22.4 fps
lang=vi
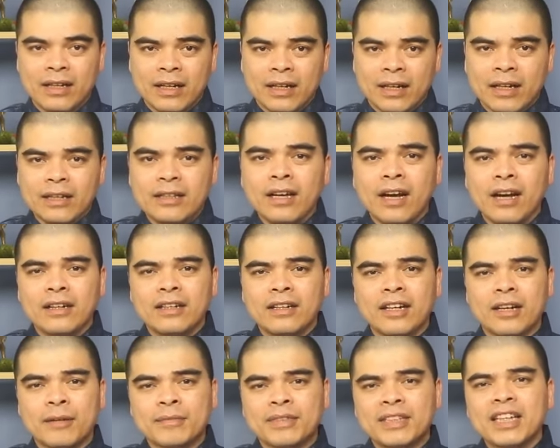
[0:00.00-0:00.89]
cái thời
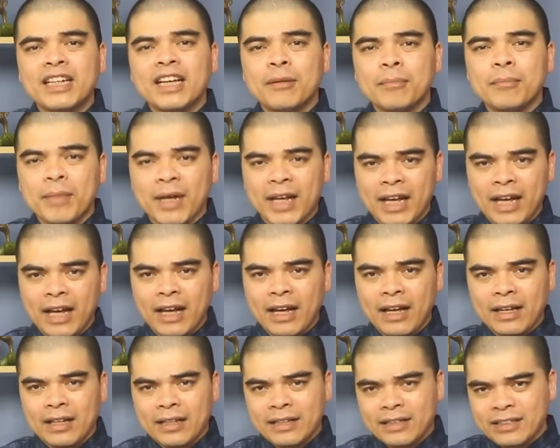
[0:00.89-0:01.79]
điểm sinh em bé
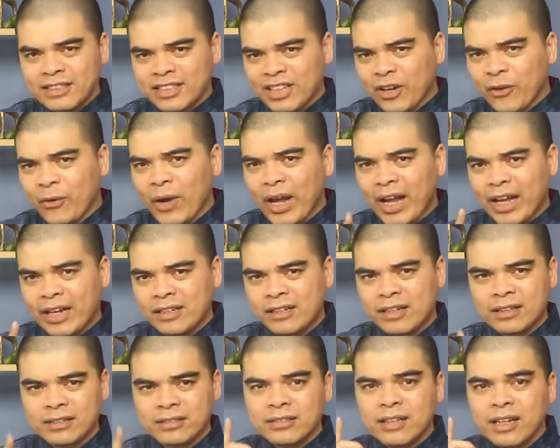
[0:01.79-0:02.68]
sẽ có ảnh
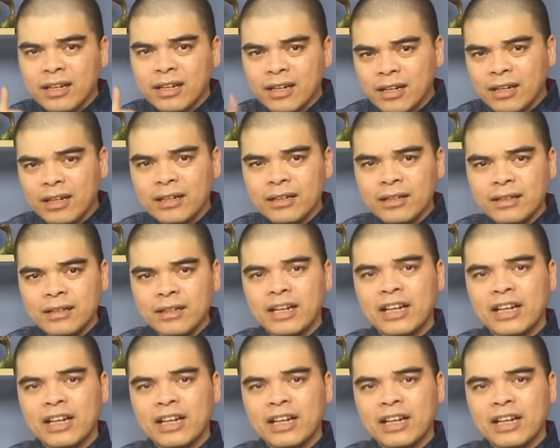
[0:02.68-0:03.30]
hưởng rất lớn